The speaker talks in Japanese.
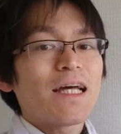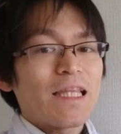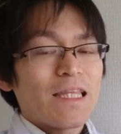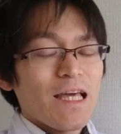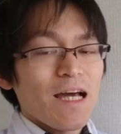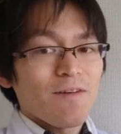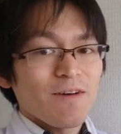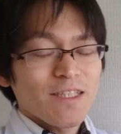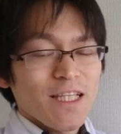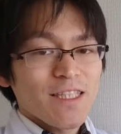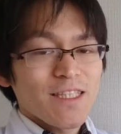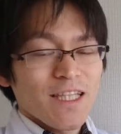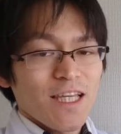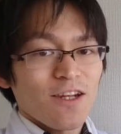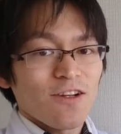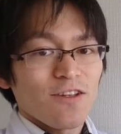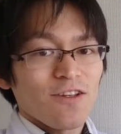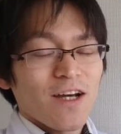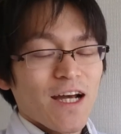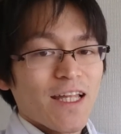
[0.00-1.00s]
ではまた次
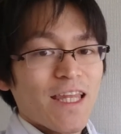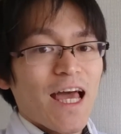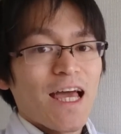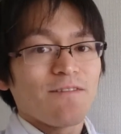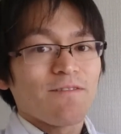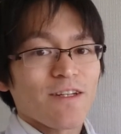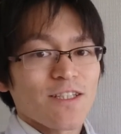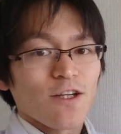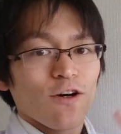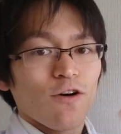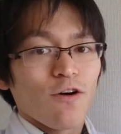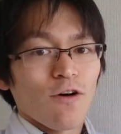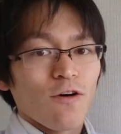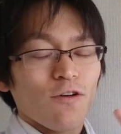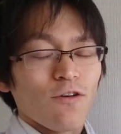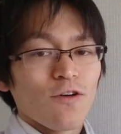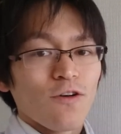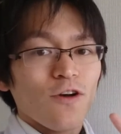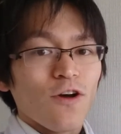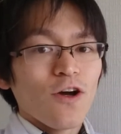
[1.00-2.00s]
の動画で会いましょ
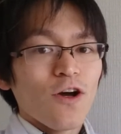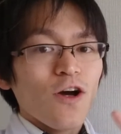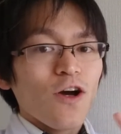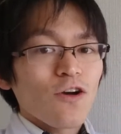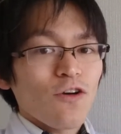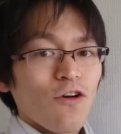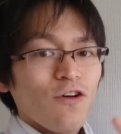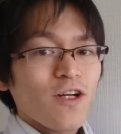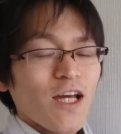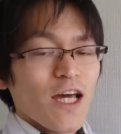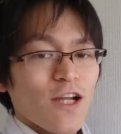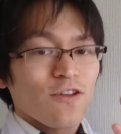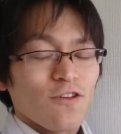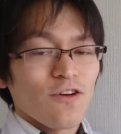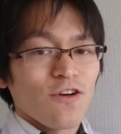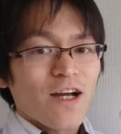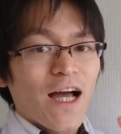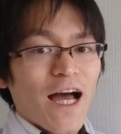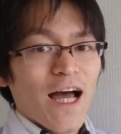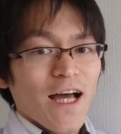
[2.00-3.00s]
う今回の
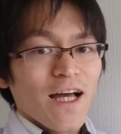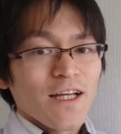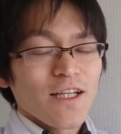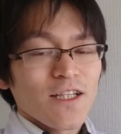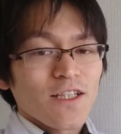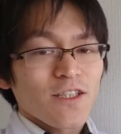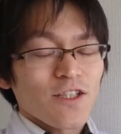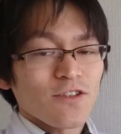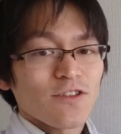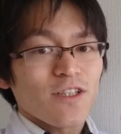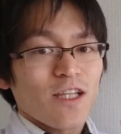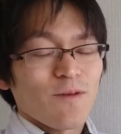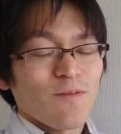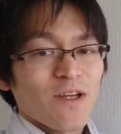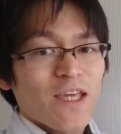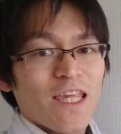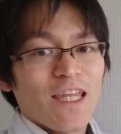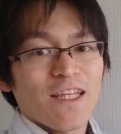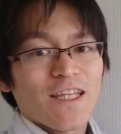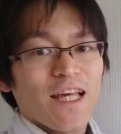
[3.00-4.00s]
動画ちょっとでも
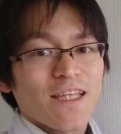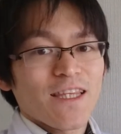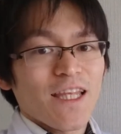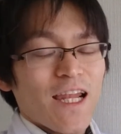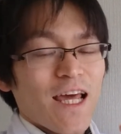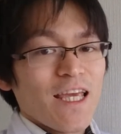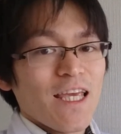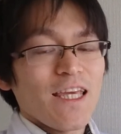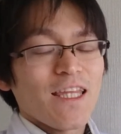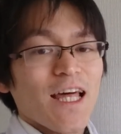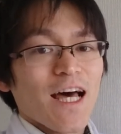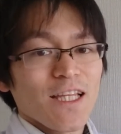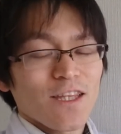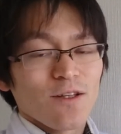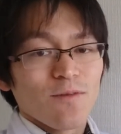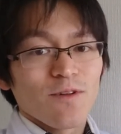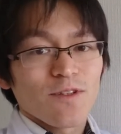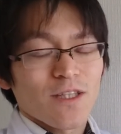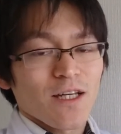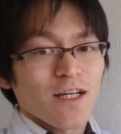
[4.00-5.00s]
気になったらいいな
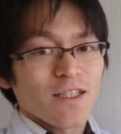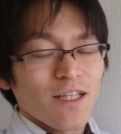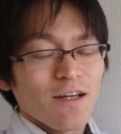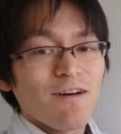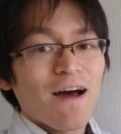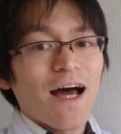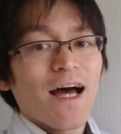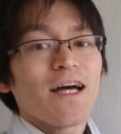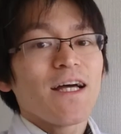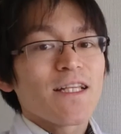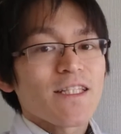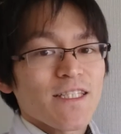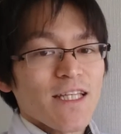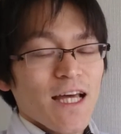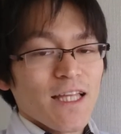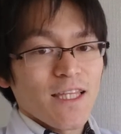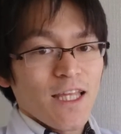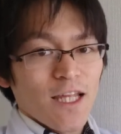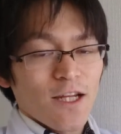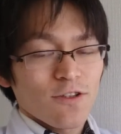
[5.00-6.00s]
と思った方は
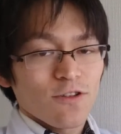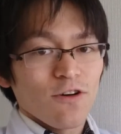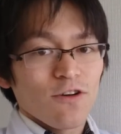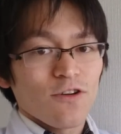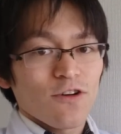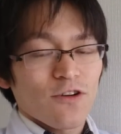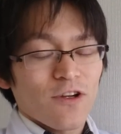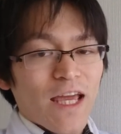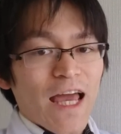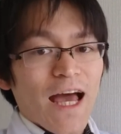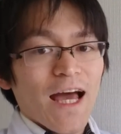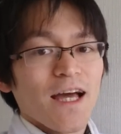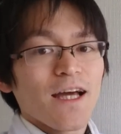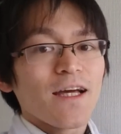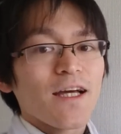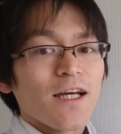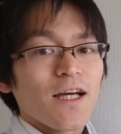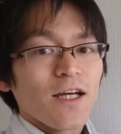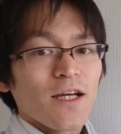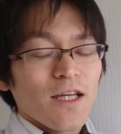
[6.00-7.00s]
チャンネル登録や
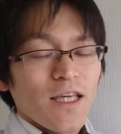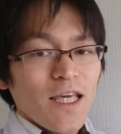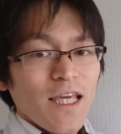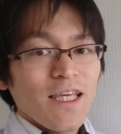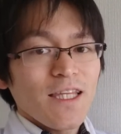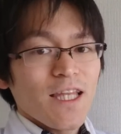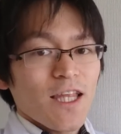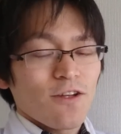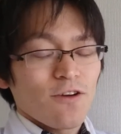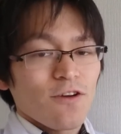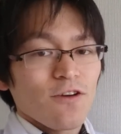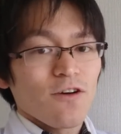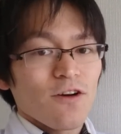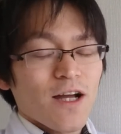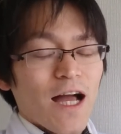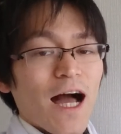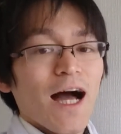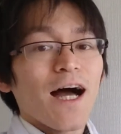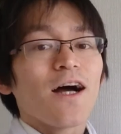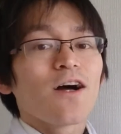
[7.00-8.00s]
いいねの評
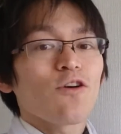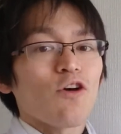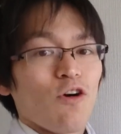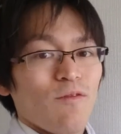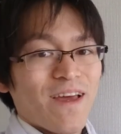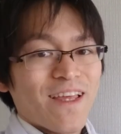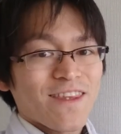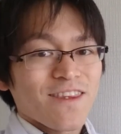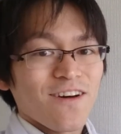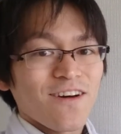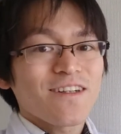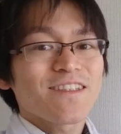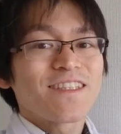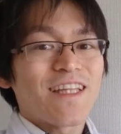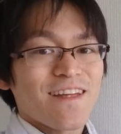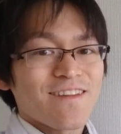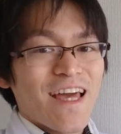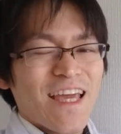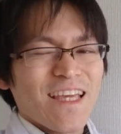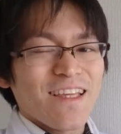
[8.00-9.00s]
価コメントく
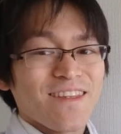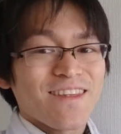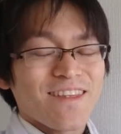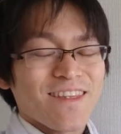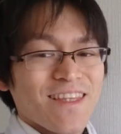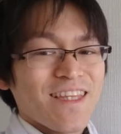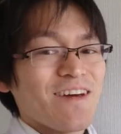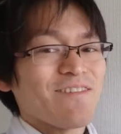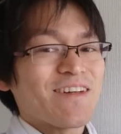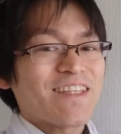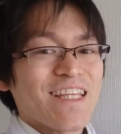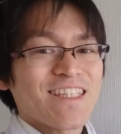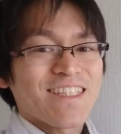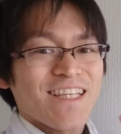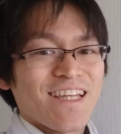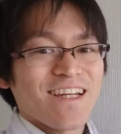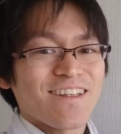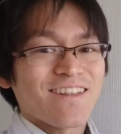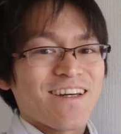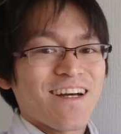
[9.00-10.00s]
ださいではまた
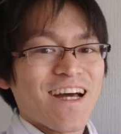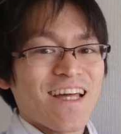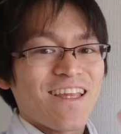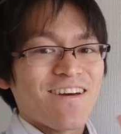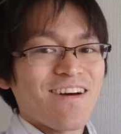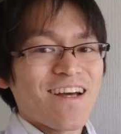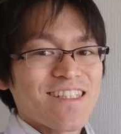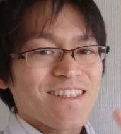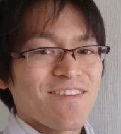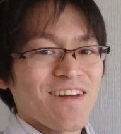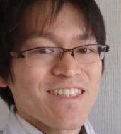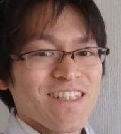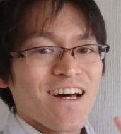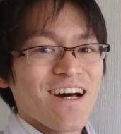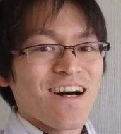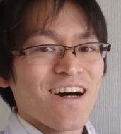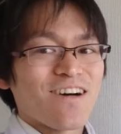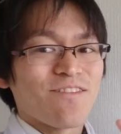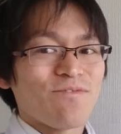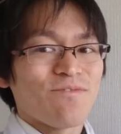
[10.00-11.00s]
次の動画でお会いしましょ
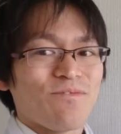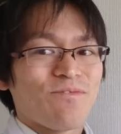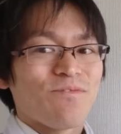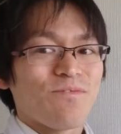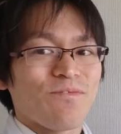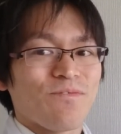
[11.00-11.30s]
う